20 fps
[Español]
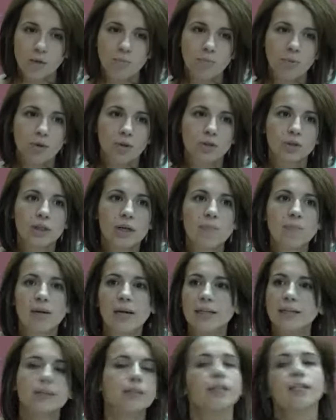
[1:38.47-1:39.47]
Por otra
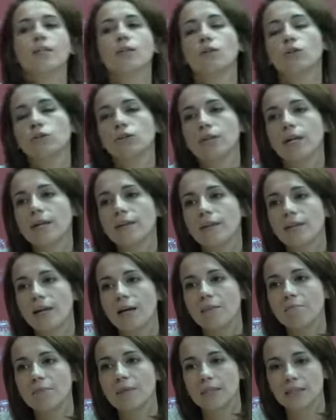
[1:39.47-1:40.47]
parte, otra de
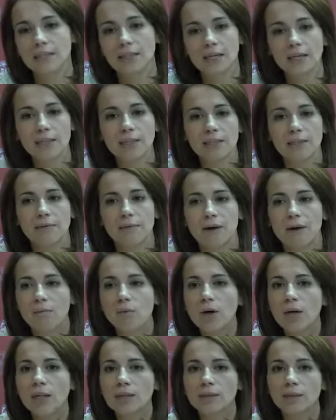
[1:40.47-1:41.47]
las medidas que
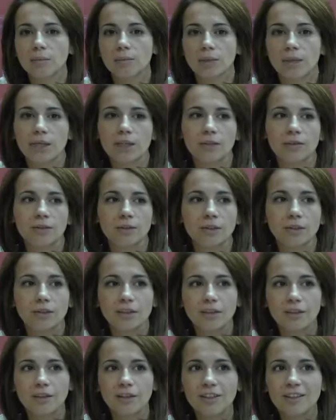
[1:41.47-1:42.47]
llevamos a este pleno
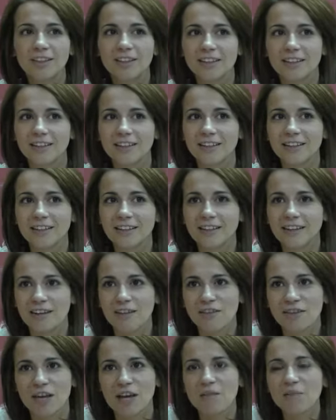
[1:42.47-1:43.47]
y que
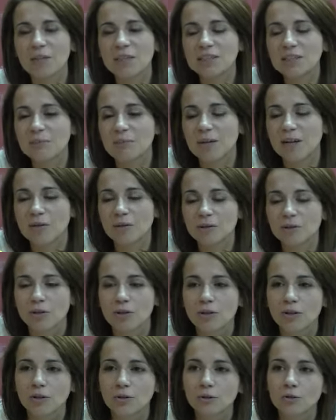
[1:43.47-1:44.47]
desgraciadamente para
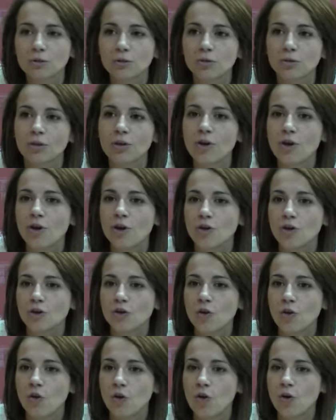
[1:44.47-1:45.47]
nuestro disgusto
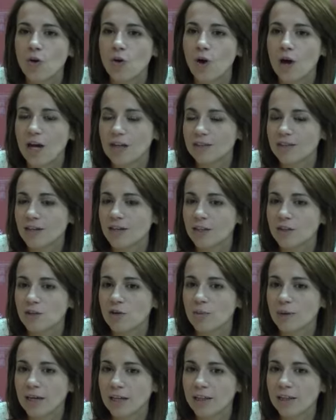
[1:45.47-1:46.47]
no ha
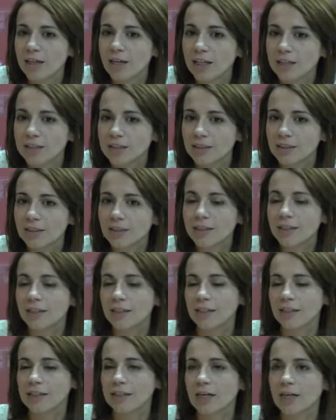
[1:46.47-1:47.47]
salido para adelante,
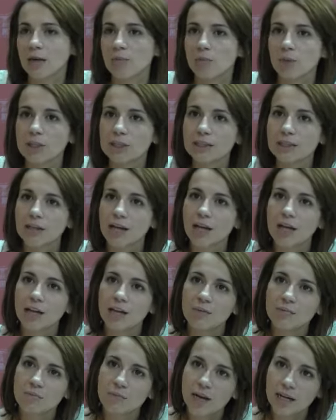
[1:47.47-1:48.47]
era la puesta
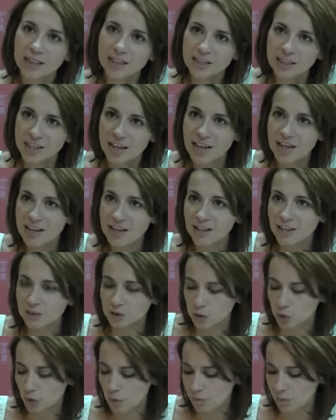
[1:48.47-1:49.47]
en marcha
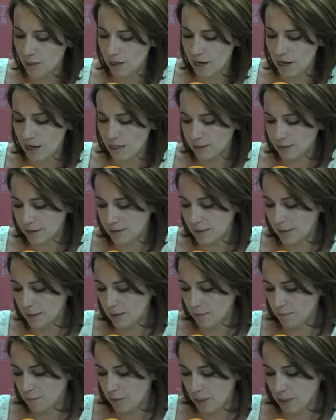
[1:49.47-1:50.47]
de un plan
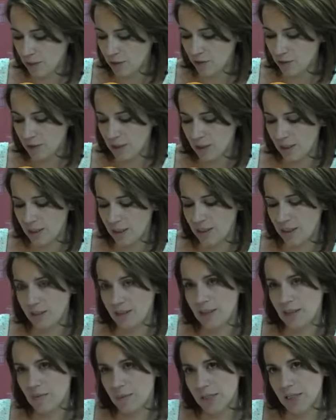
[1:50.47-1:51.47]
de empleo
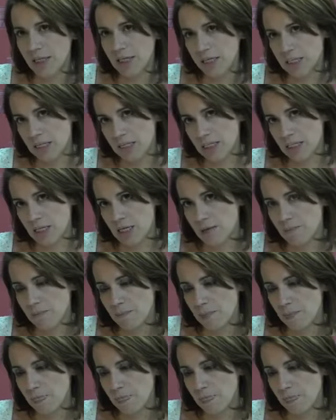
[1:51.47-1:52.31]
de, emergencia.